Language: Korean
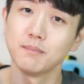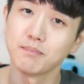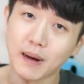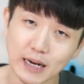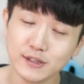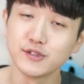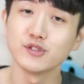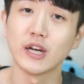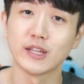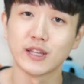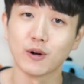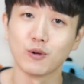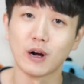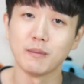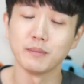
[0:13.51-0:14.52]
빨 수가
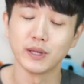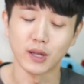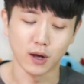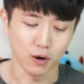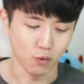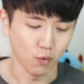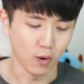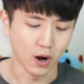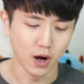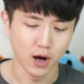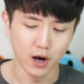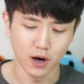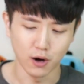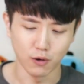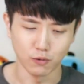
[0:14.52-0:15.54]
있다고 합니다
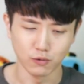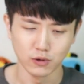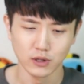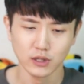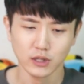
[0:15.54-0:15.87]
와우